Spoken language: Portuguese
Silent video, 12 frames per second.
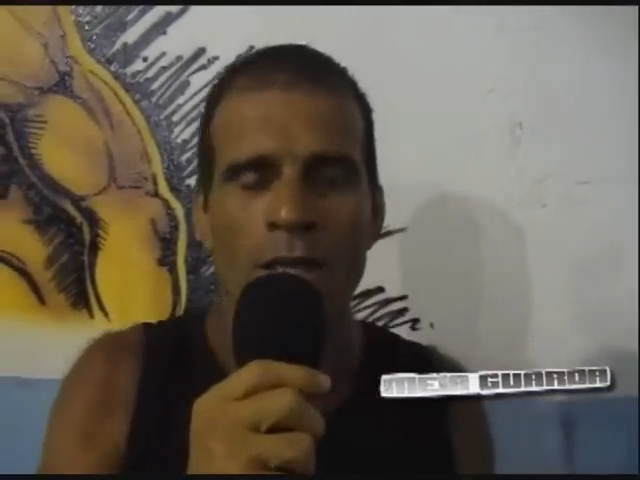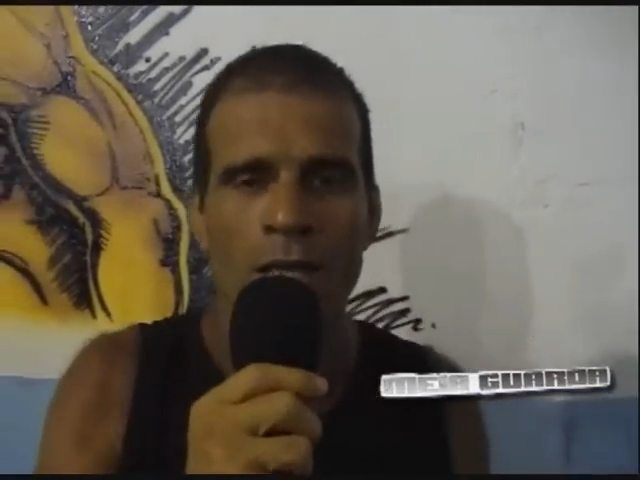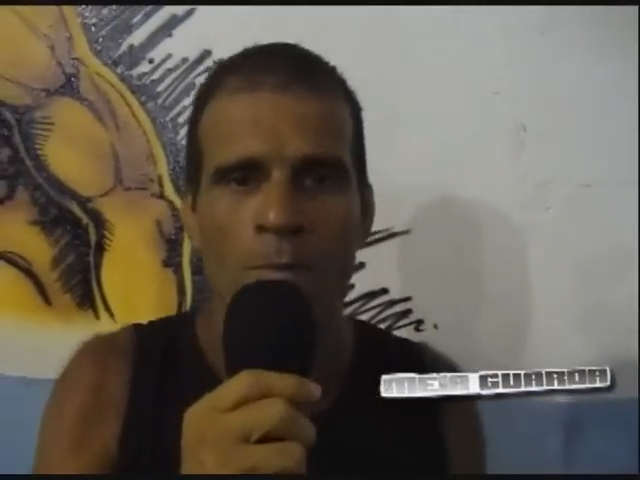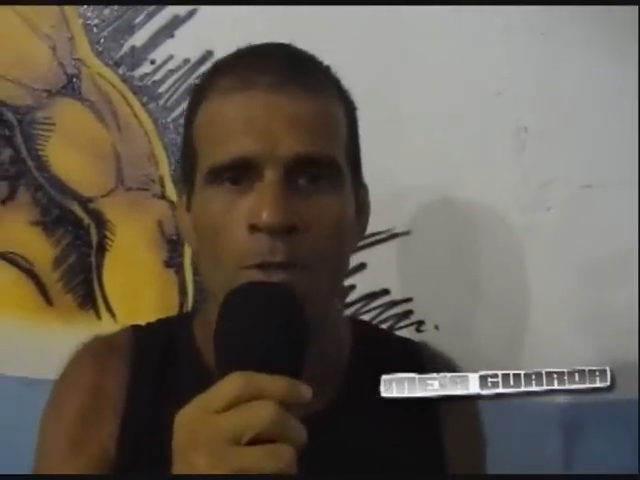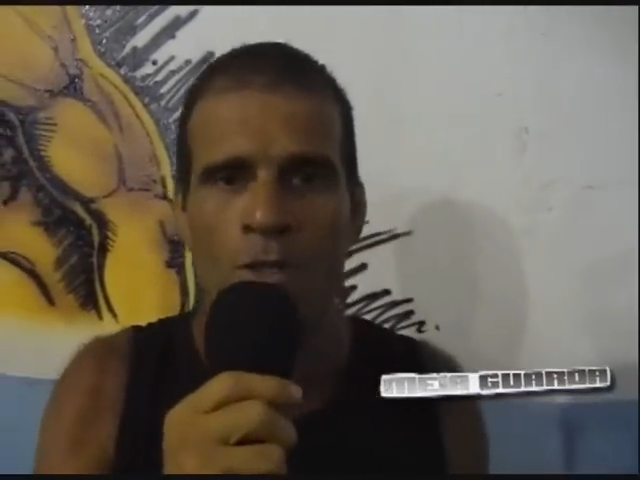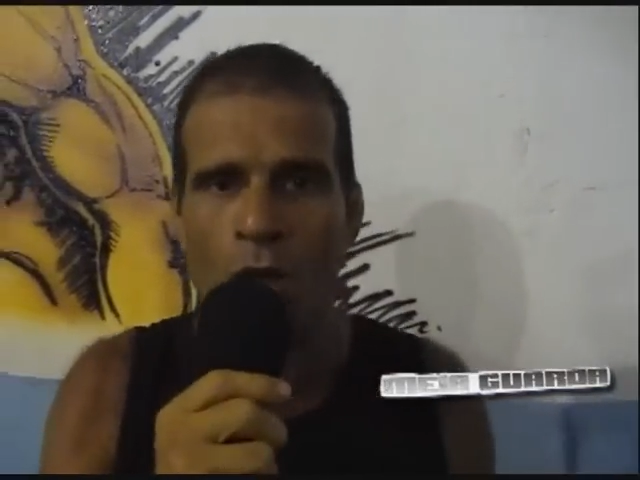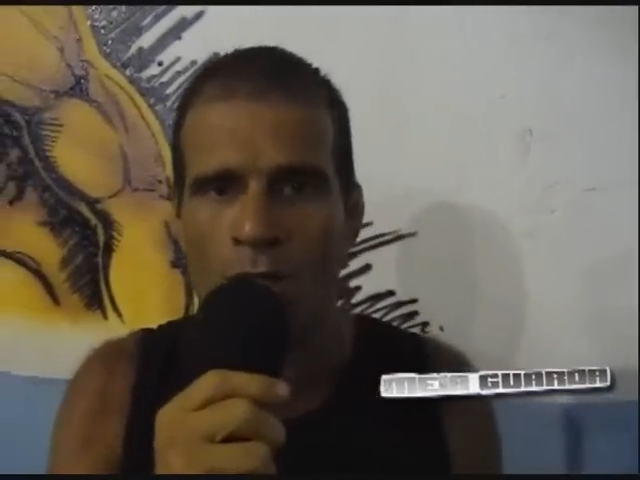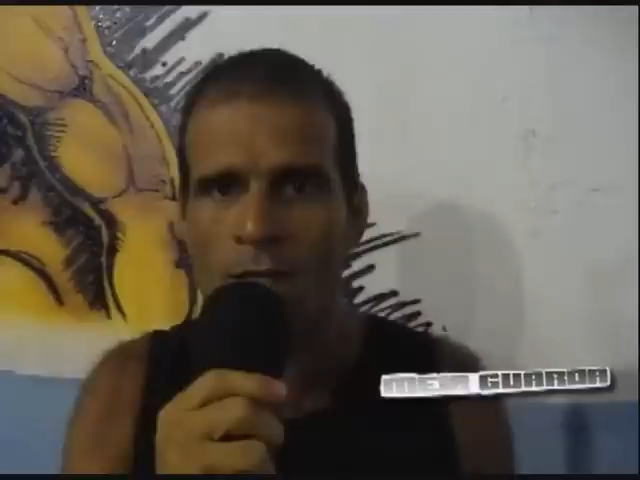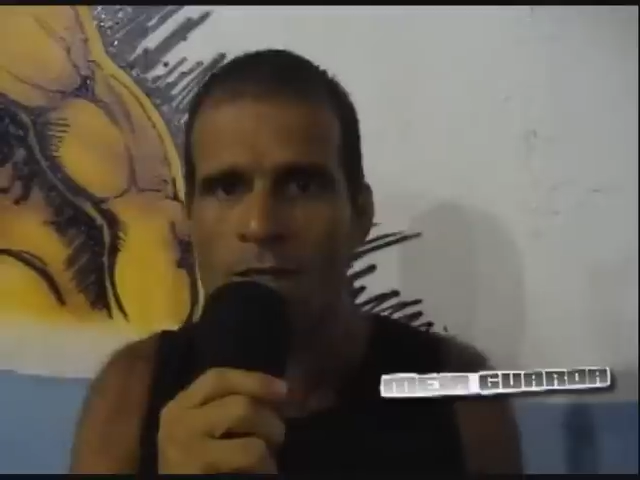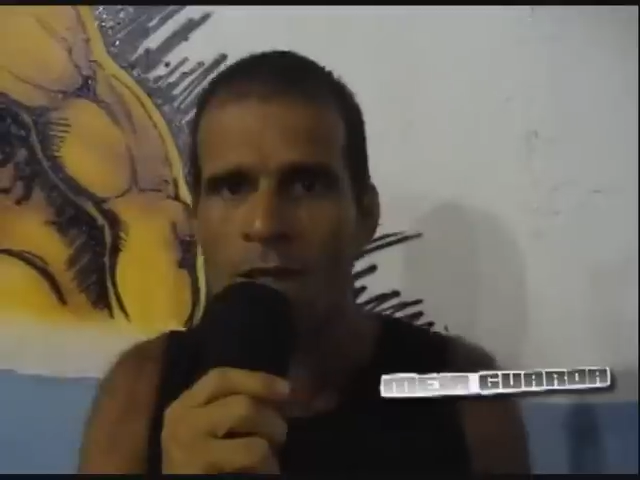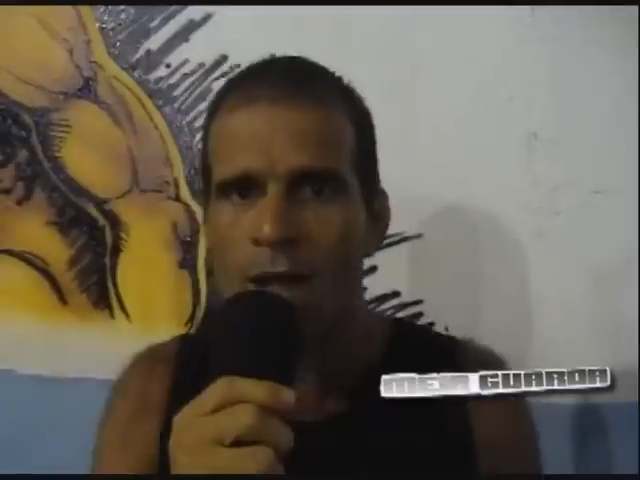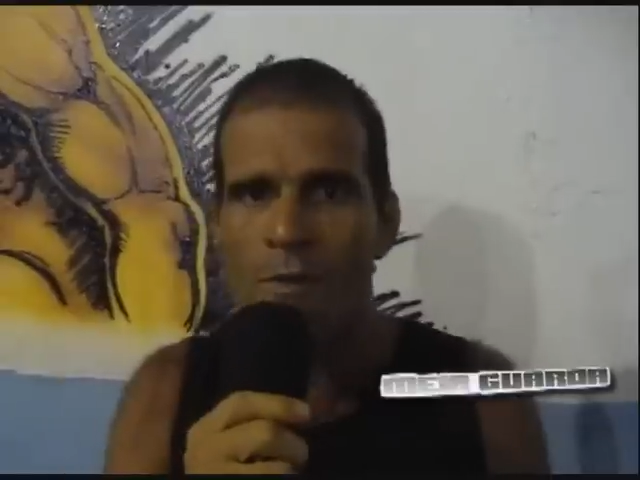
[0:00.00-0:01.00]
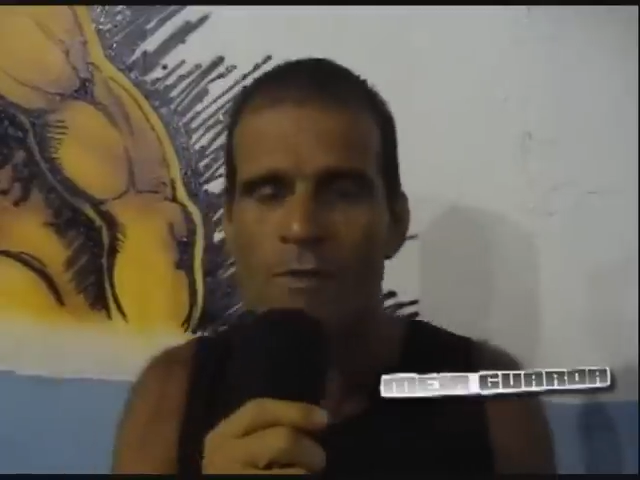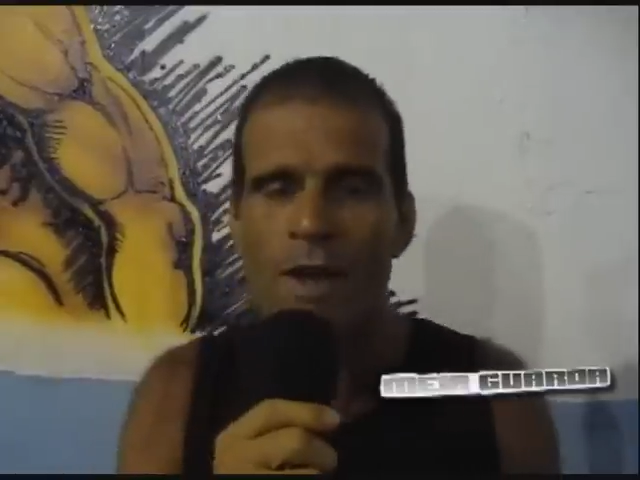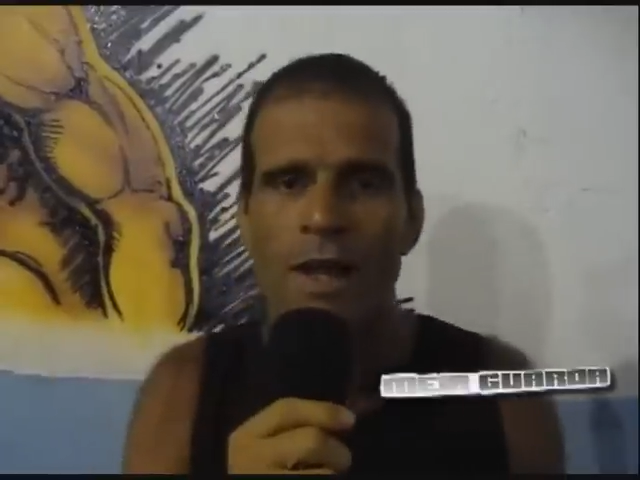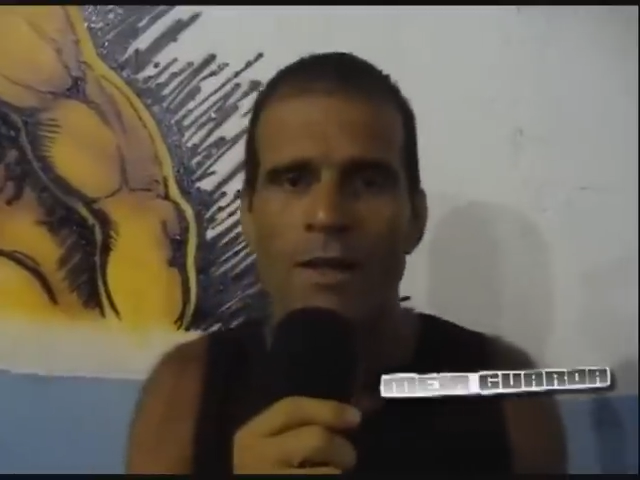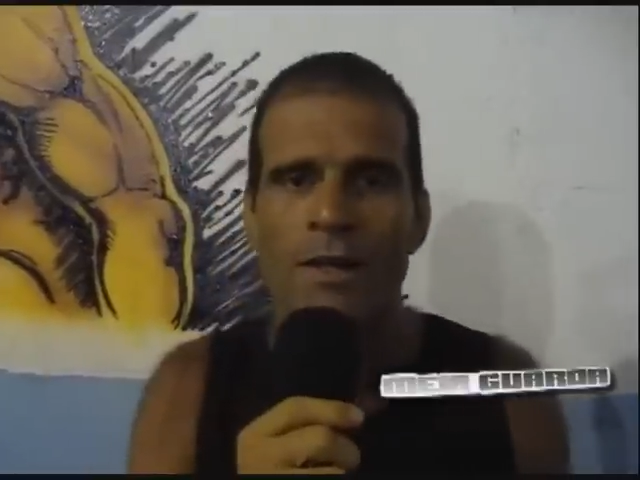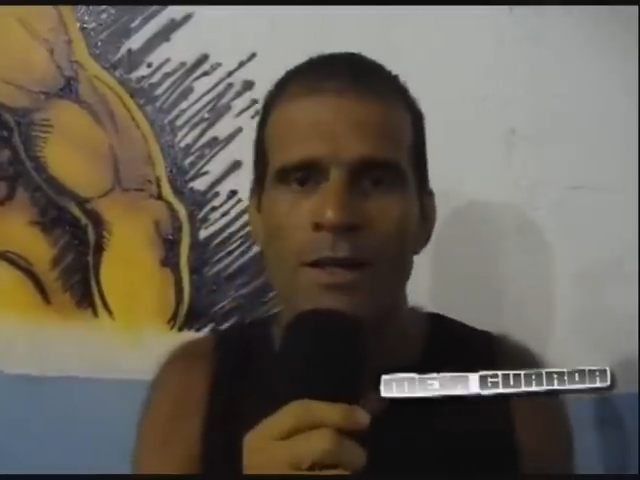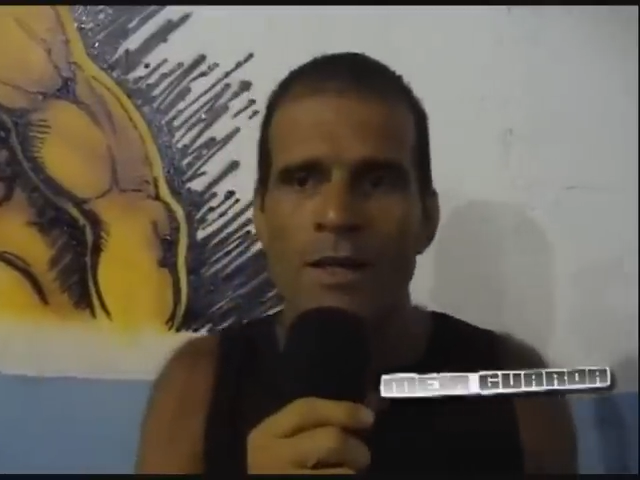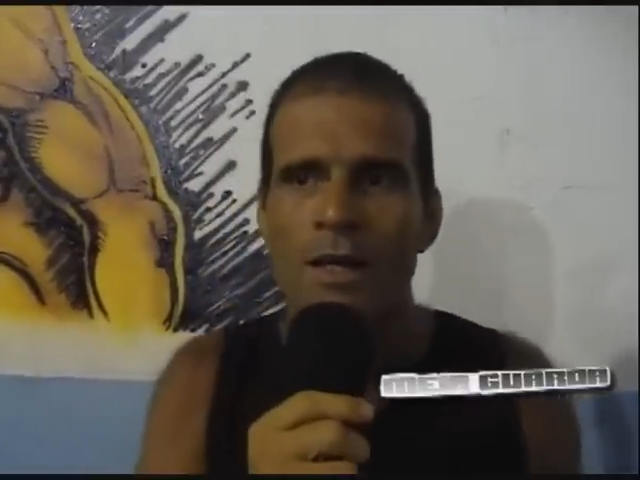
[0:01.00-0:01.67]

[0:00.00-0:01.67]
equipe JT Caverna